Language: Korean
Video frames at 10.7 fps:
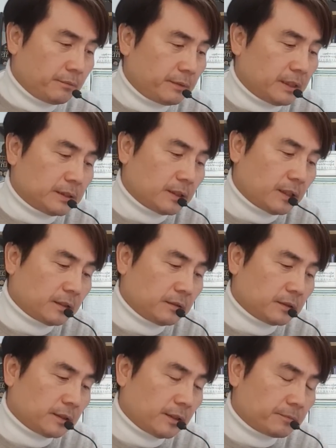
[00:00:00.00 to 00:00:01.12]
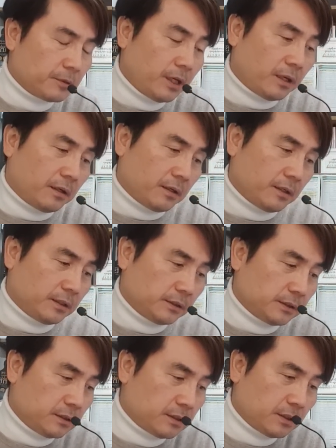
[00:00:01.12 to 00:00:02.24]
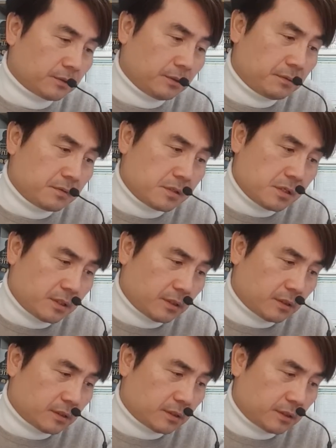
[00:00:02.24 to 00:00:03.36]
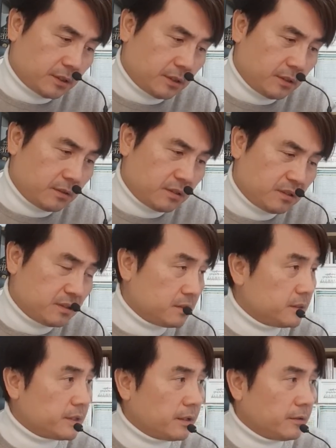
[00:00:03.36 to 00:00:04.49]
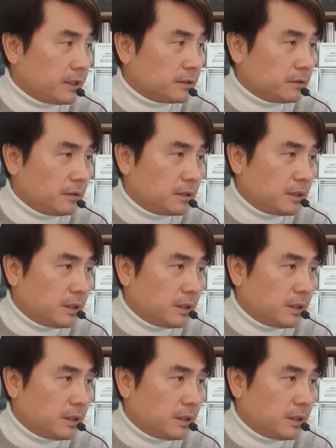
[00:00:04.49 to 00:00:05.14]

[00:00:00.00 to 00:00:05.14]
발생하는 거기 때문에 실제로 어, 실생활에서